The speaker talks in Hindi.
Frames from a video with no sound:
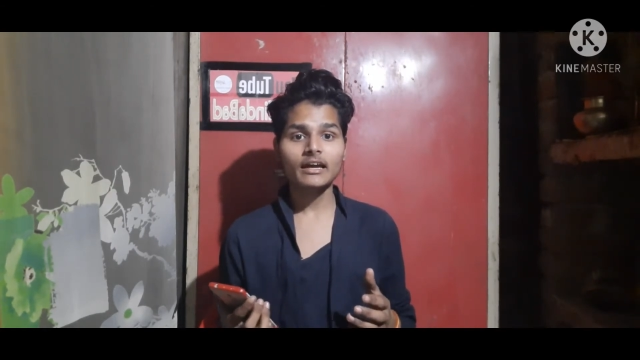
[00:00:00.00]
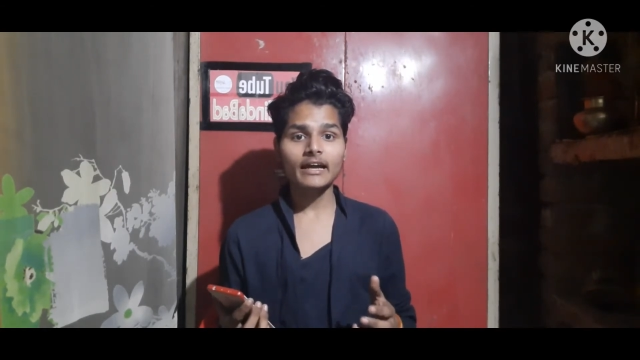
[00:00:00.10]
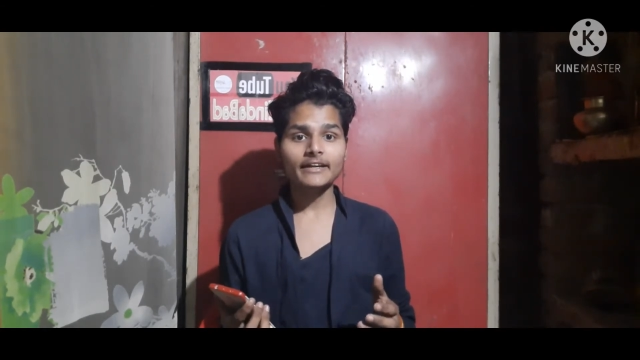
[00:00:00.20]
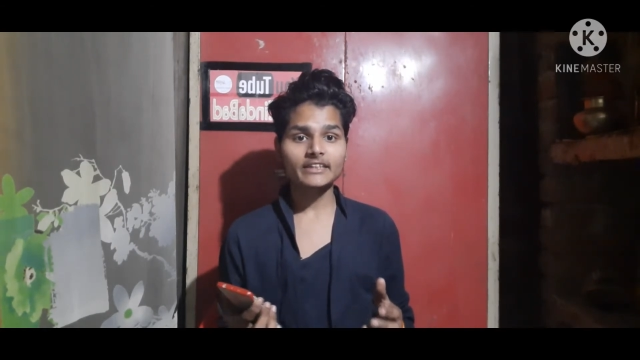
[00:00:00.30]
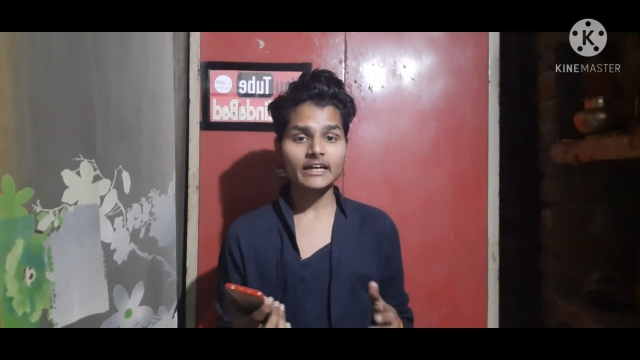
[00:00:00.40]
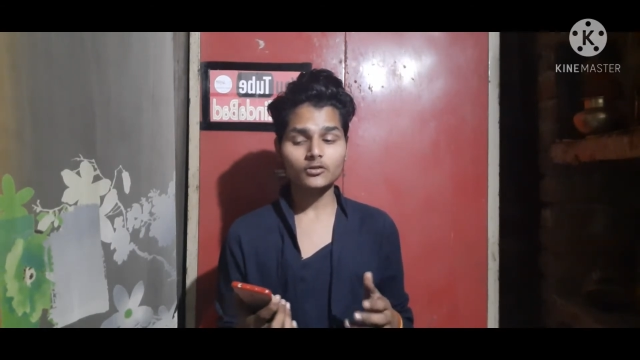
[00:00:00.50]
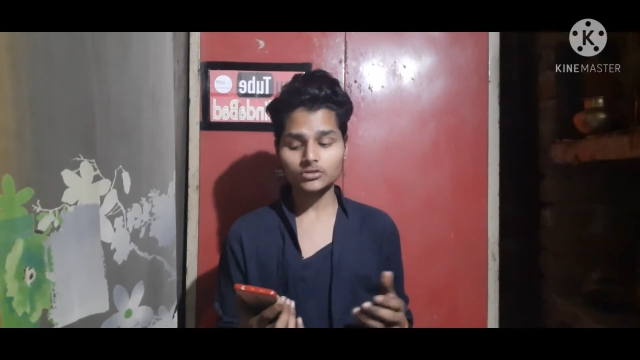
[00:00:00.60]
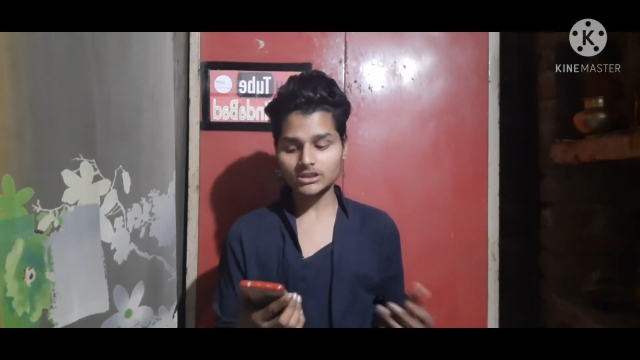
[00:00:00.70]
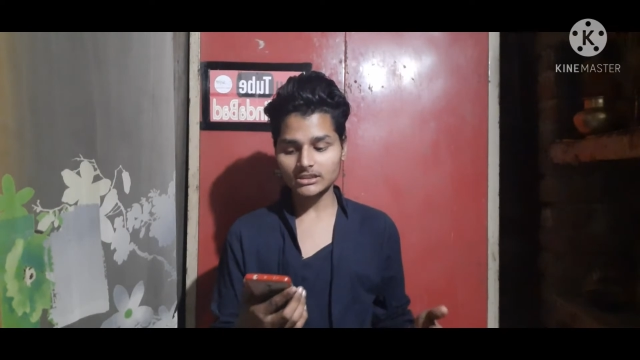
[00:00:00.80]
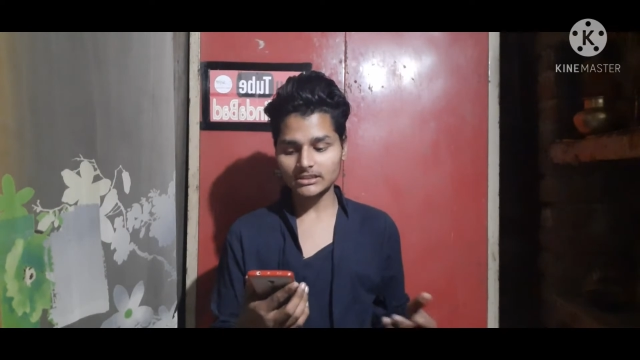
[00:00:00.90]
एंड क्या
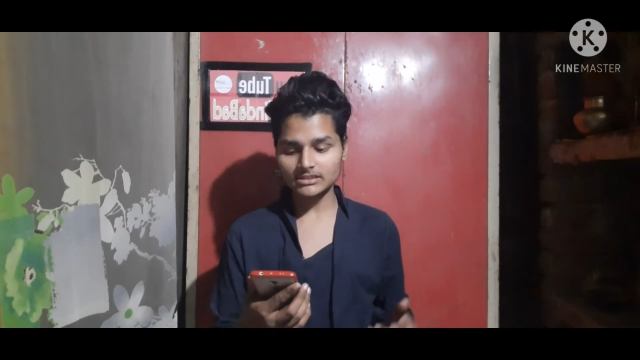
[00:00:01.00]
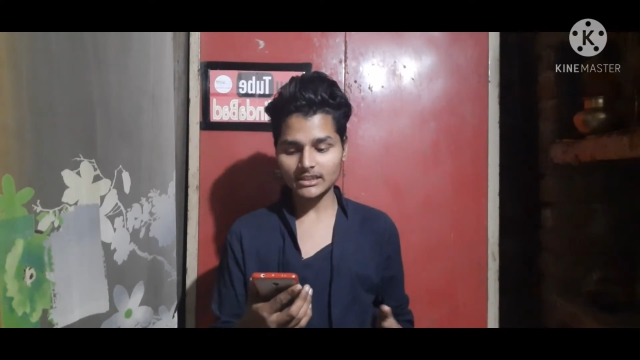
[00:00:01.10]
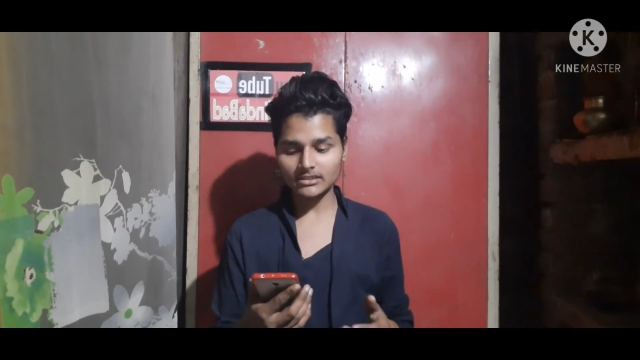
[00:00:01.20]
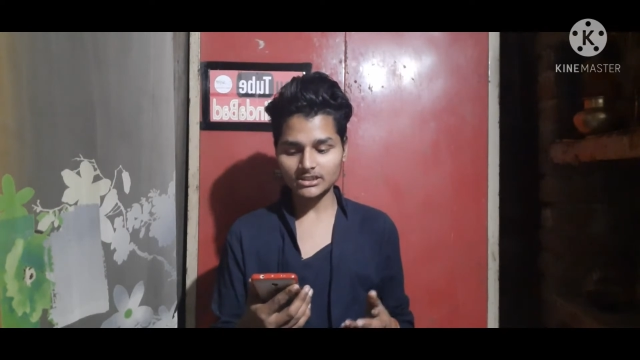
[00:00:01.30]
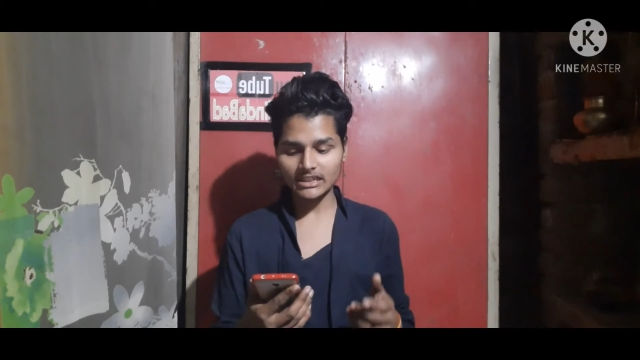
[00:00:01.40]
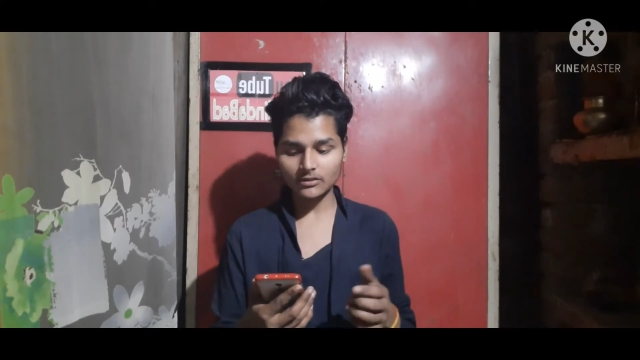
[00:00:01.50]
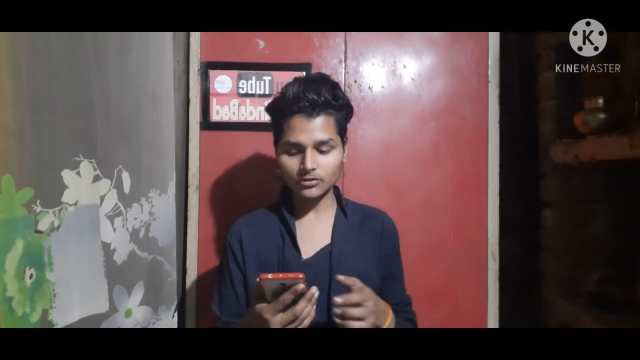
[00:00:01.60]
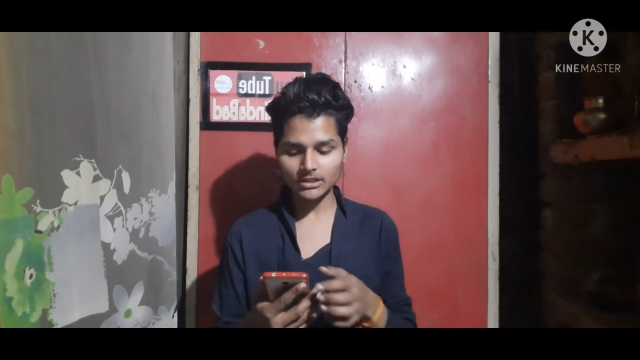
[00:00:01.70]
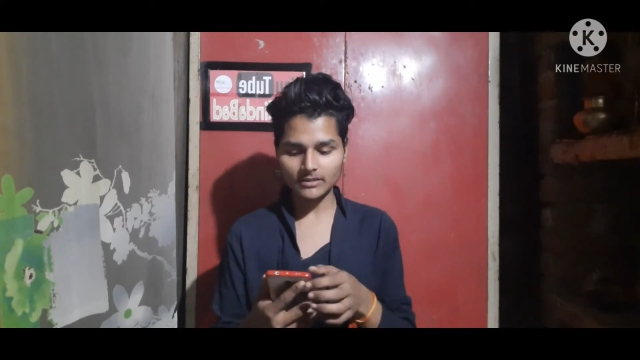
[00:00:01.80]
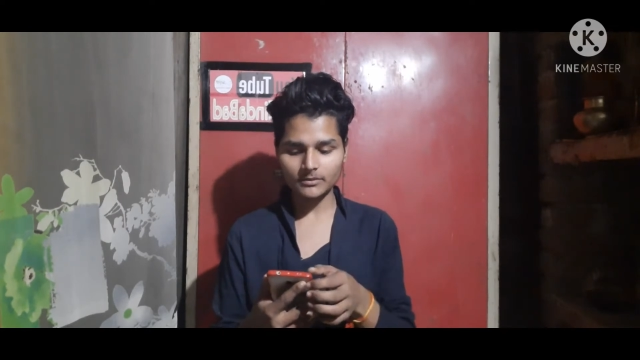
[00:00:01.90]
कुछ रीज़न था चैनल
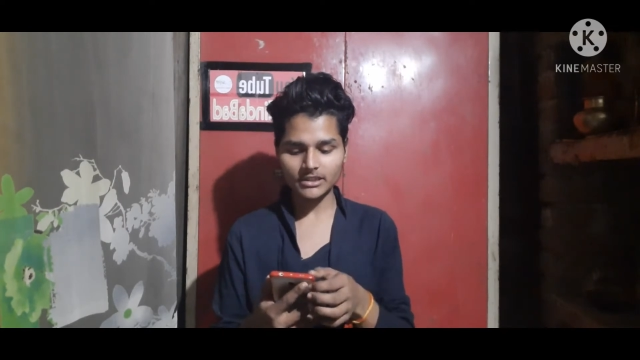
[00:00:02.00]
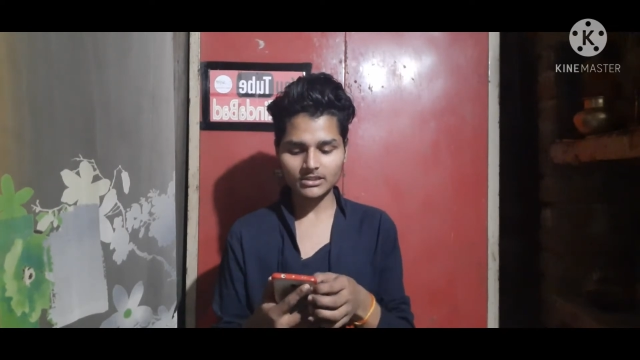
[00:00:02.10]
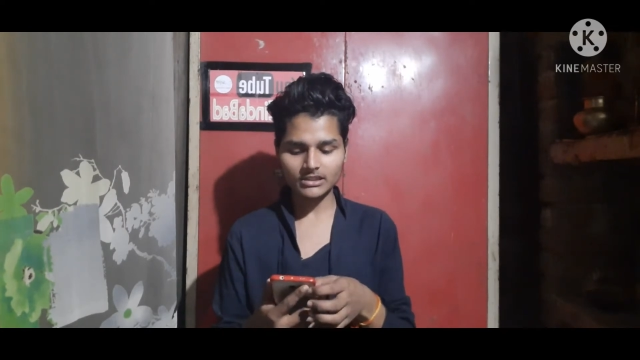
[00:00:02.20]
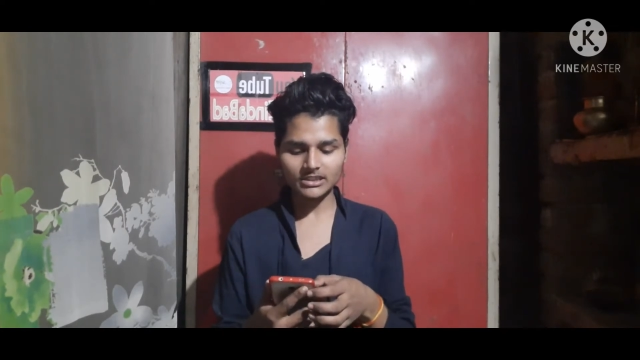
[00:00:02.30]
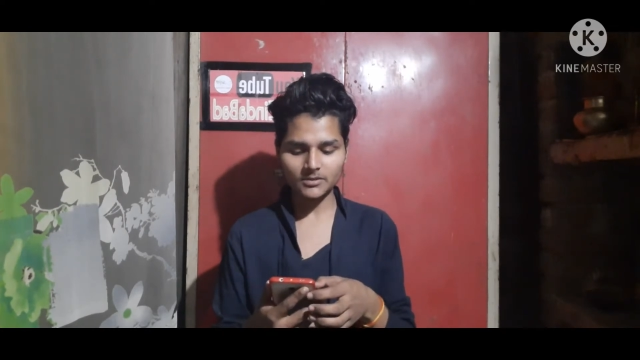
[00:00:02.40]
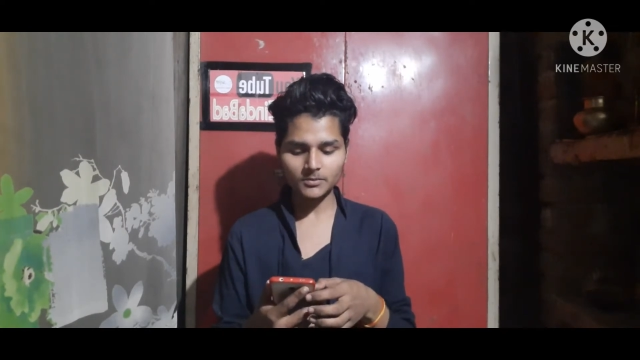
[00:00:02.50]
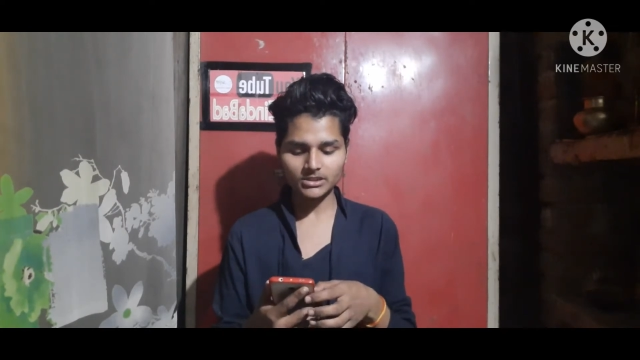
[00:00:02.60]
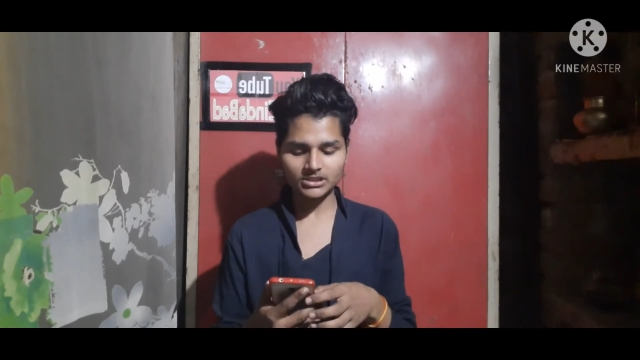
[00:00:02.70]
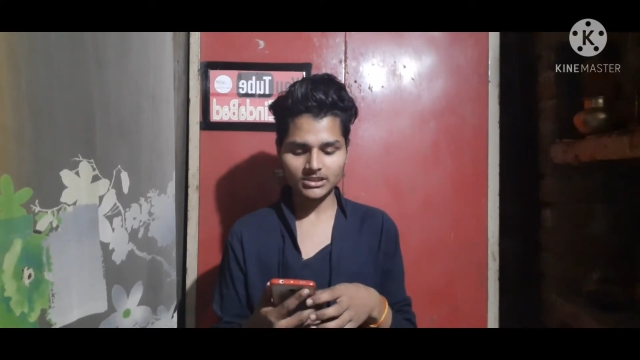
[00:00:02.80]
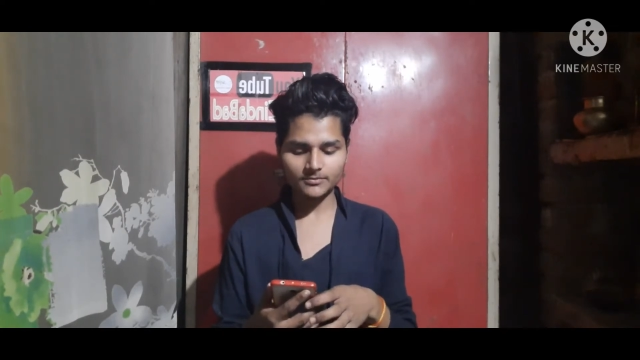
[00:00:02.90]
को टर्मिनेट करने के
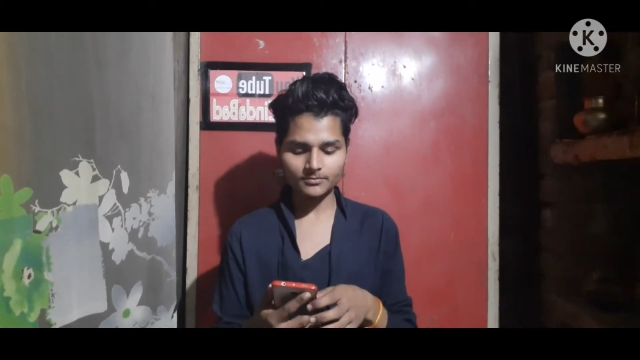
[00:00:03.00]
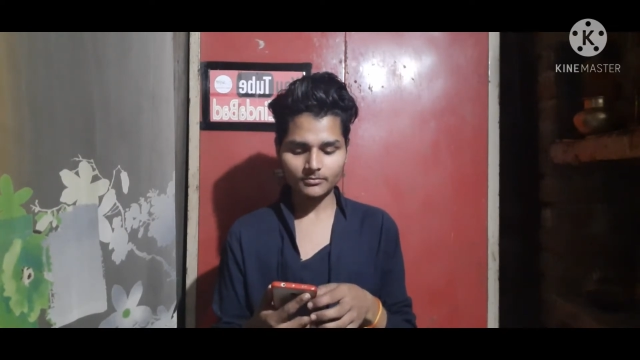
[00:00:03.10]
पीछे